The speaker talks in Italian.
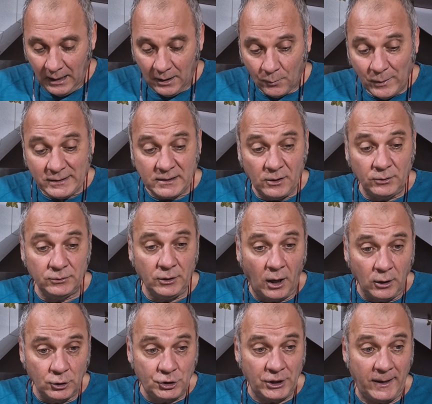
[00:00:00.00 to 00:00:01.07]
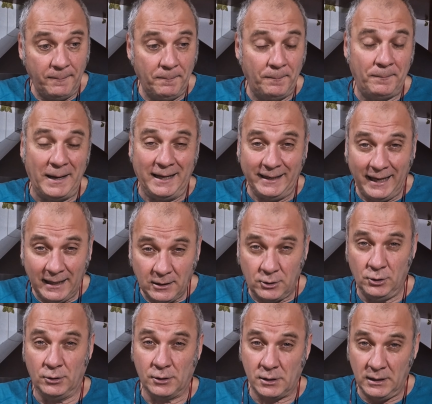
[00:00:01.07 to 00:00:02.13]
Questo è un dolce
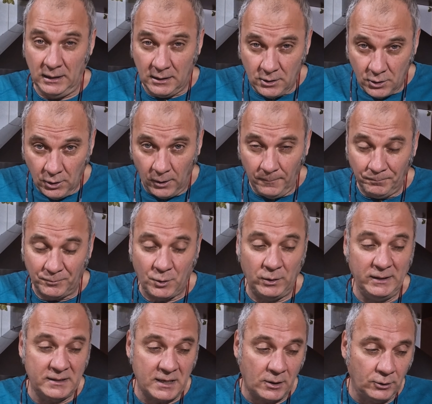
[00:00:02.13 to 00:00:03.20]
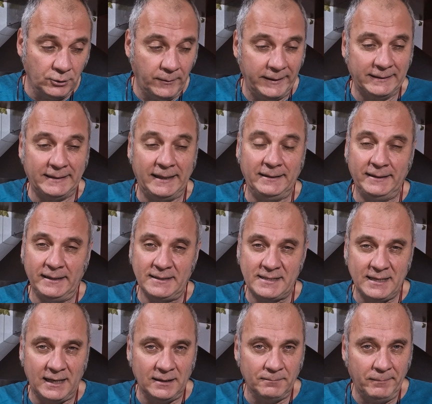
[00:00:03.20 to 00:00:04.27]
parecchio ricco, quindi secondo me
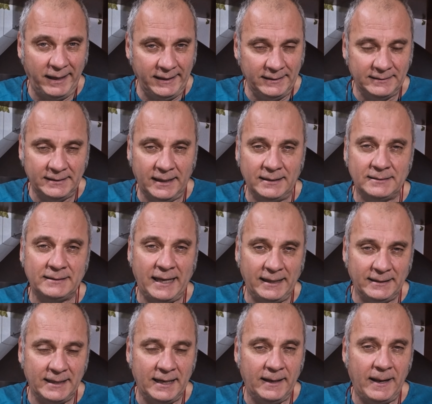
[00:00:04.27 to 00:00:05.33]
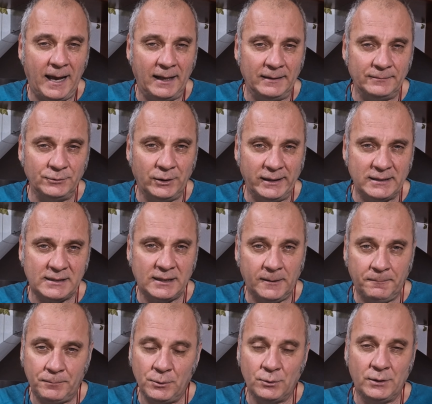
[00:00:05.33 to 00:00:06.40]
tendenzialmente tende a non essere
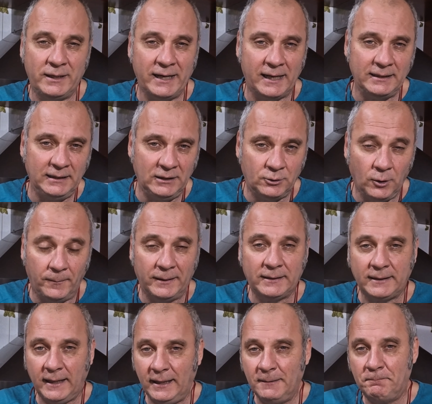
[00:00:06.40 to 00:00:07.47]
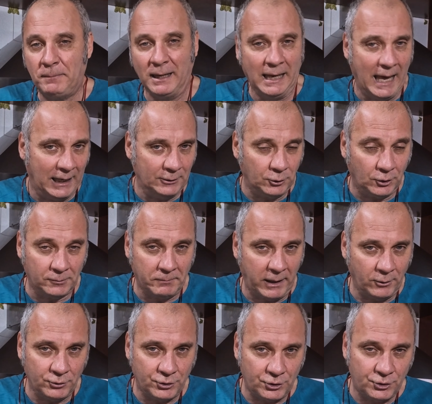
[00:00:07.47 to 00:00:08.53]
più gradito perché il palato ormai
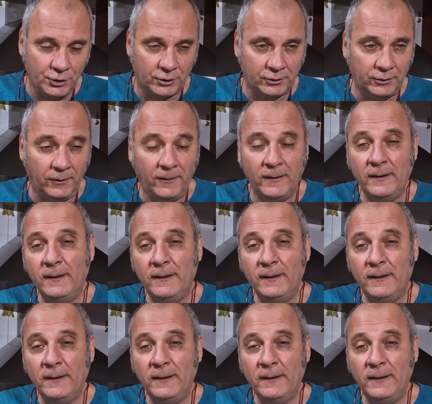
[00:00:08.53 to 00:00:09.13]
oggigiorno